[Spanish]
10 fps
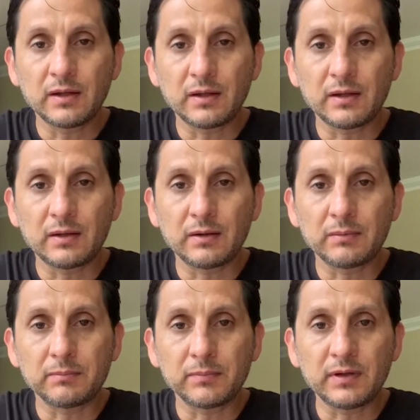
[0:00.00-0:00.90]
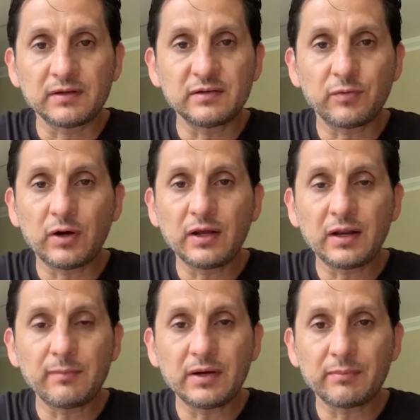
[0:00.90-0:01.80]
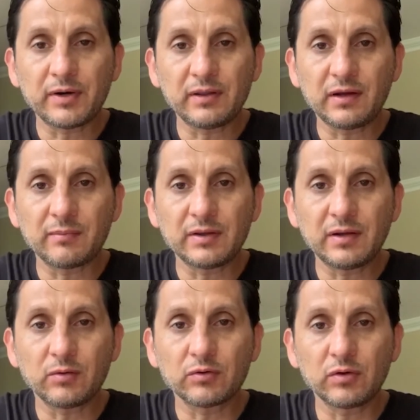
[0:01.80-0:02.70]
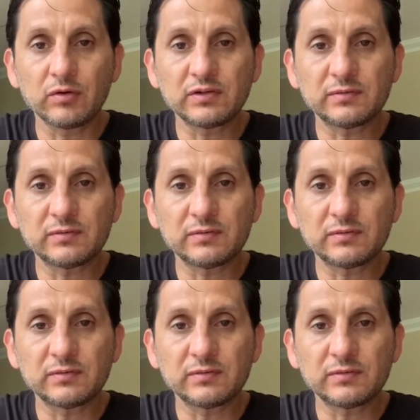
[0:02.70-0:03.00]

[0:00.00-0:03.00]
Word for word: Eh, y así fue la dinámica prácticamente con todos,